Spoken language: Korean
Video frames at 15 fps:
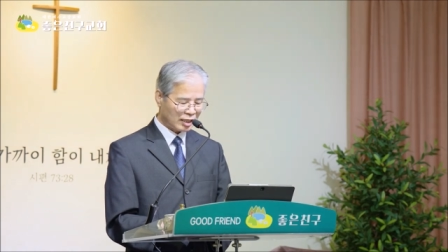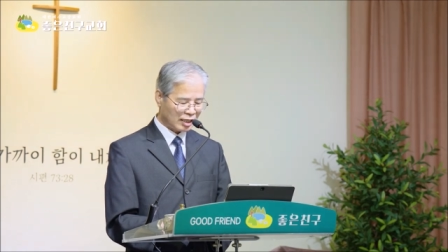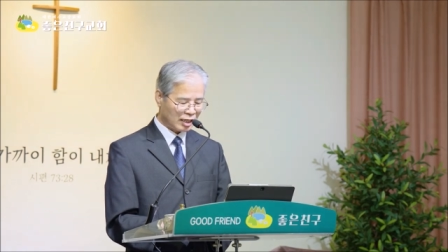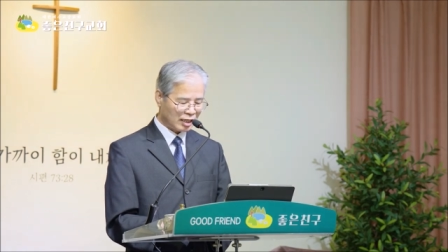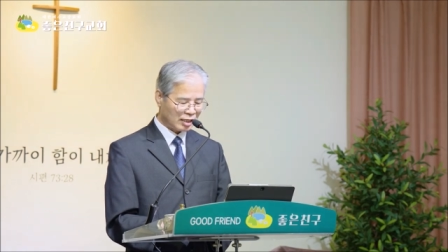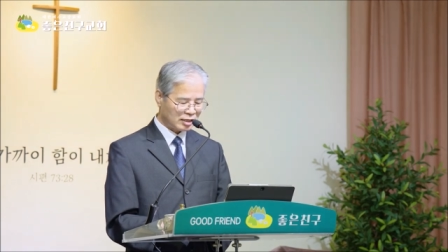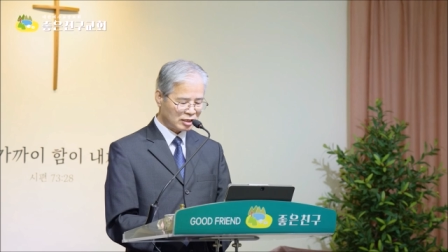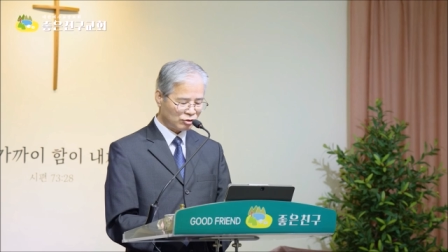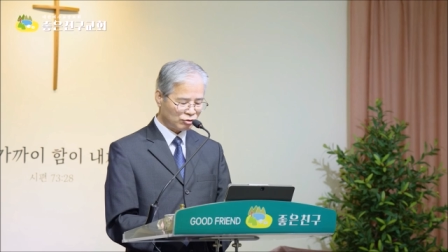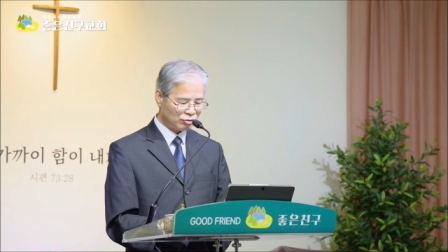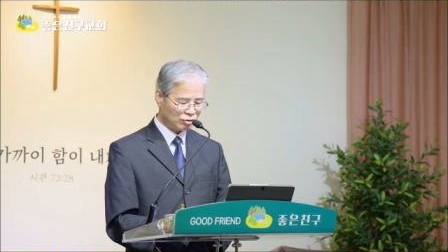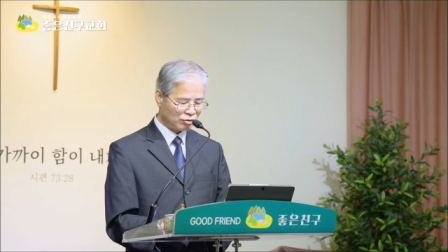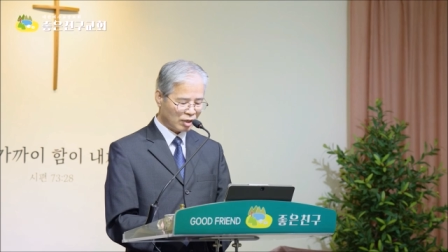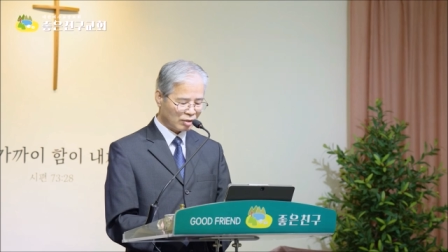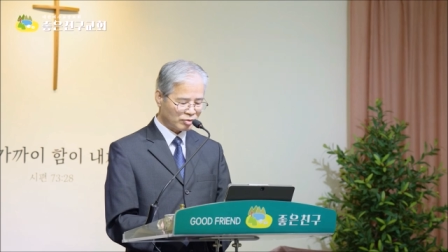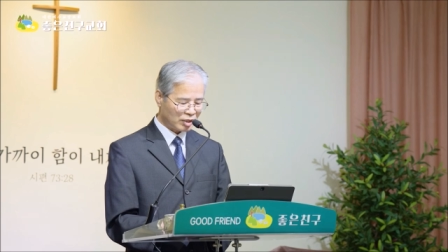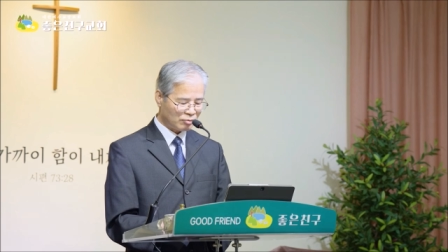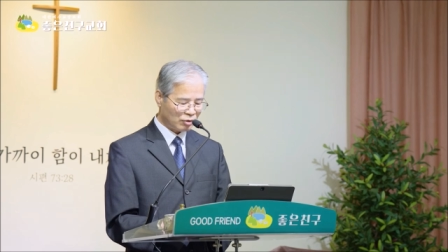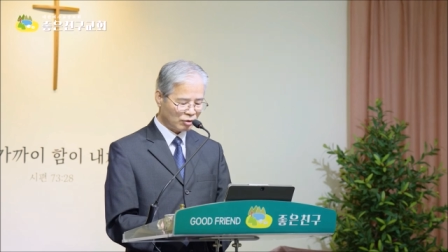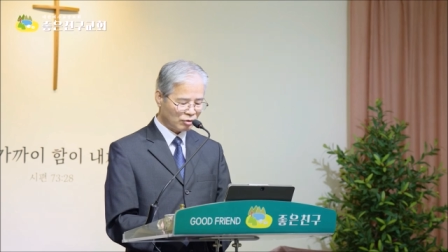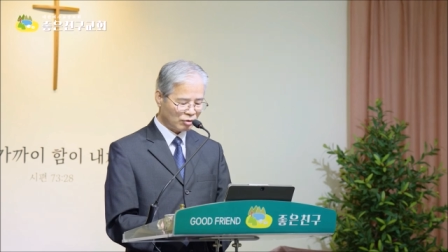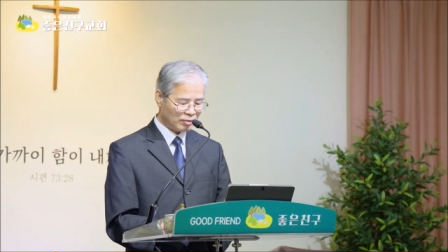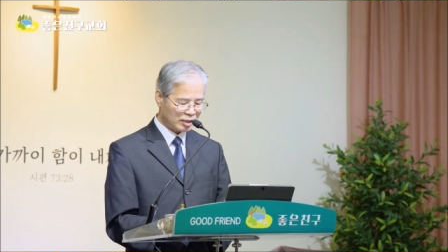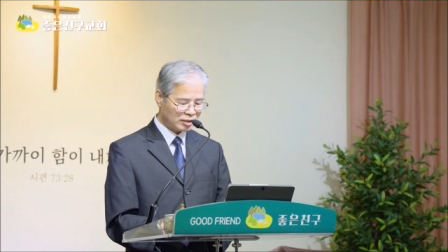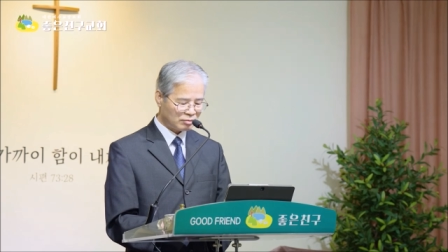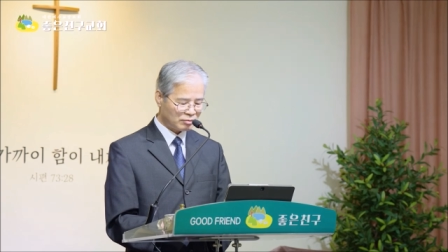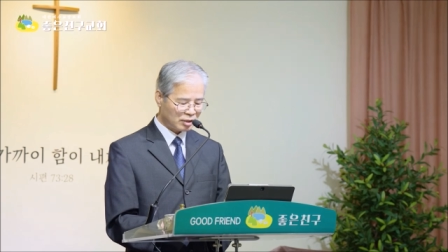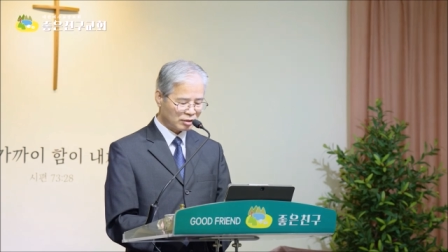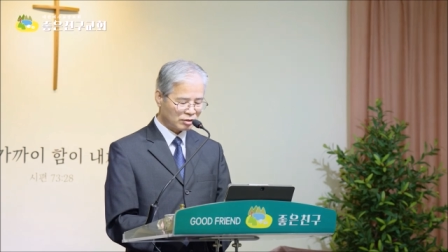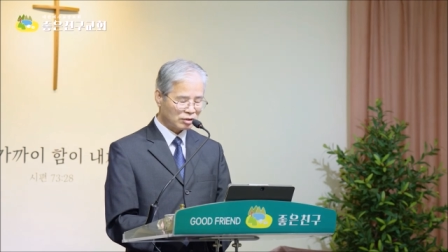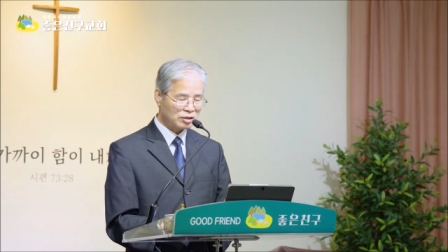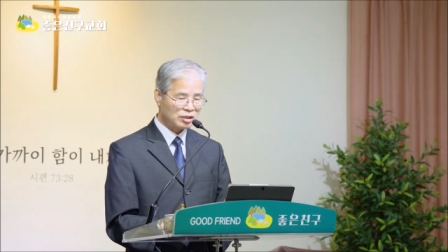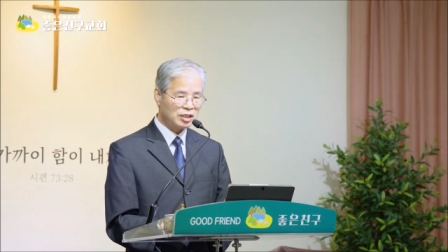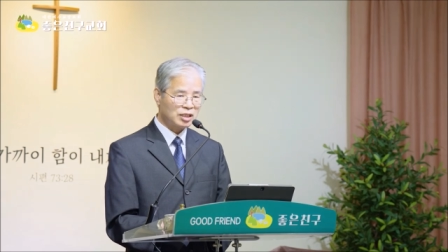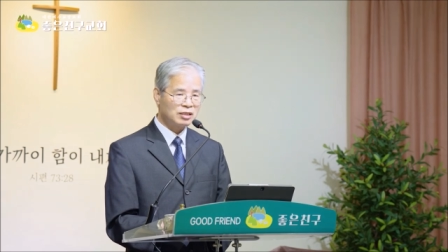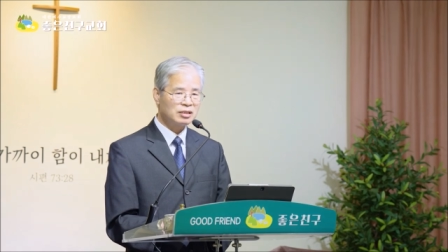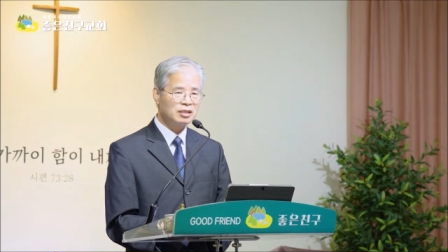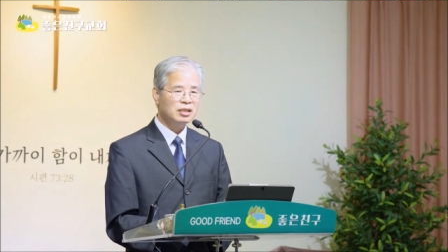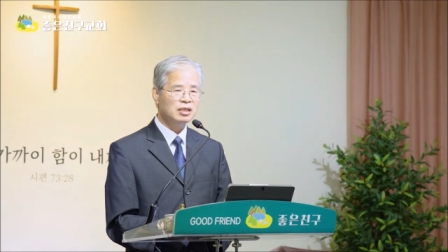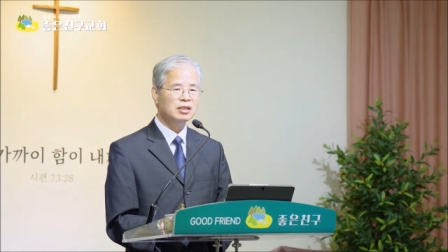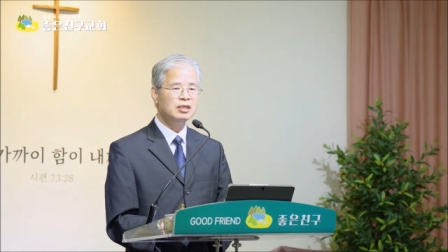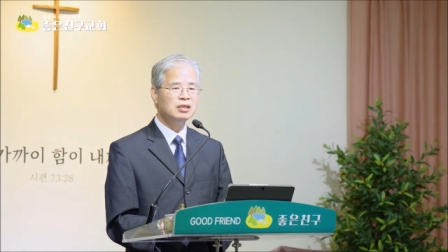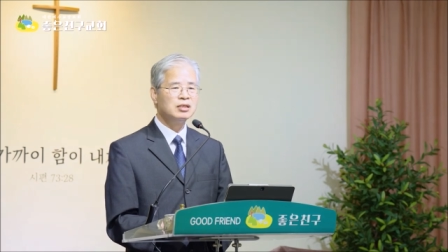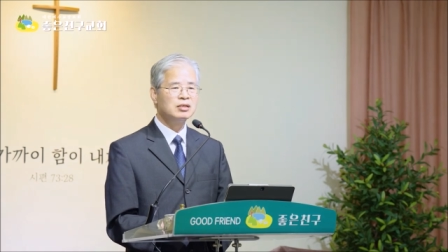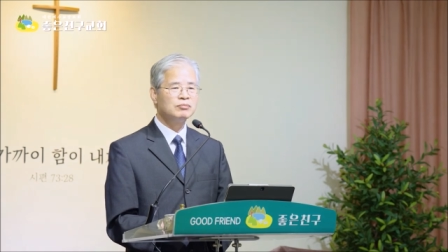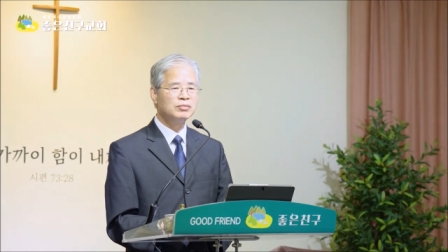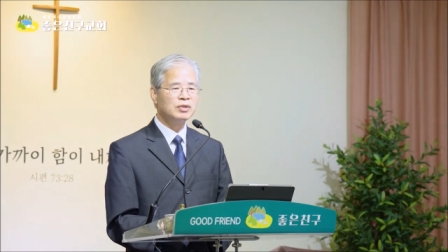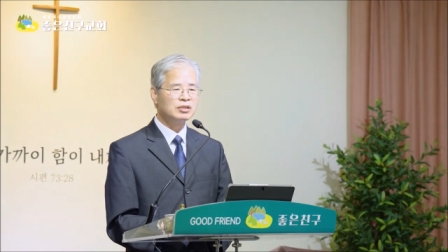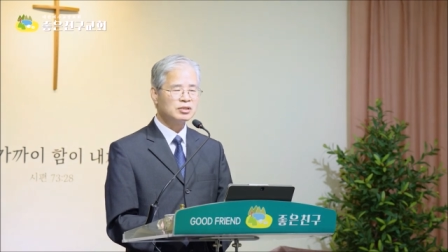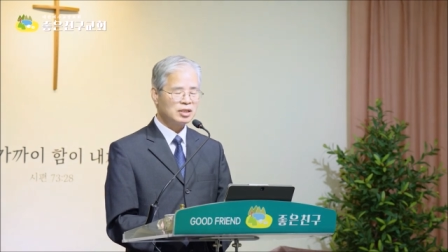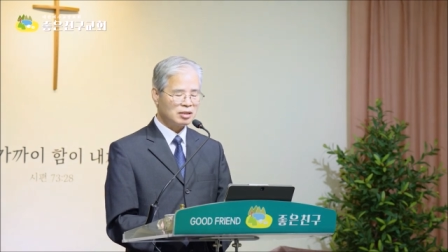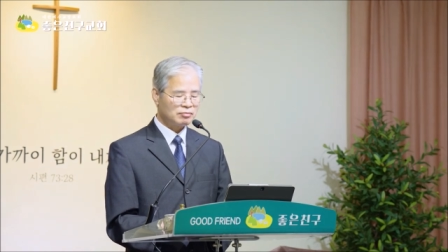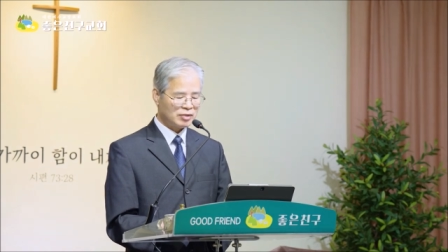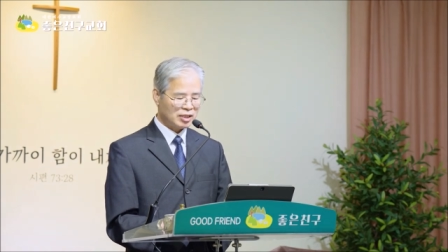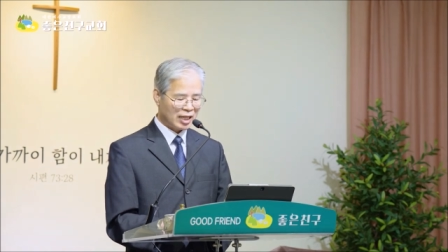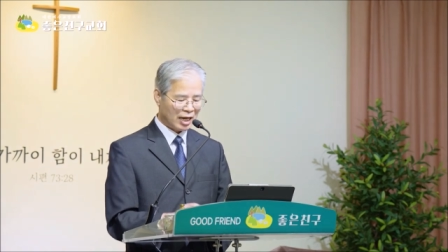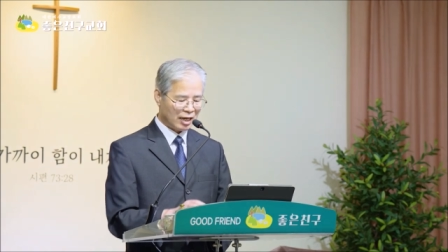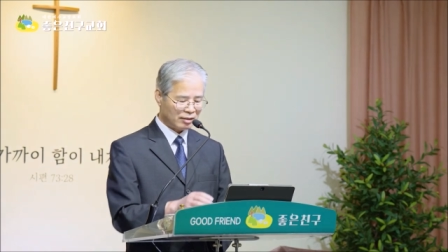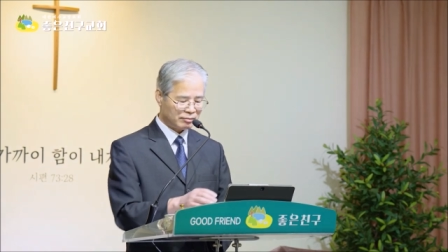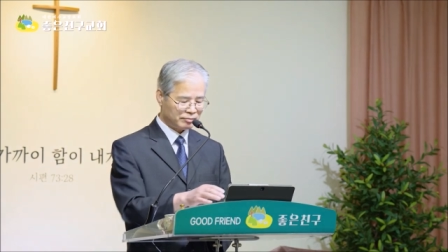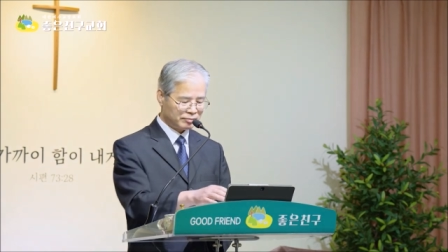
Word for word: 가난한 이웃들과 함께 먹고 마시면서 즐기는 명절입니다.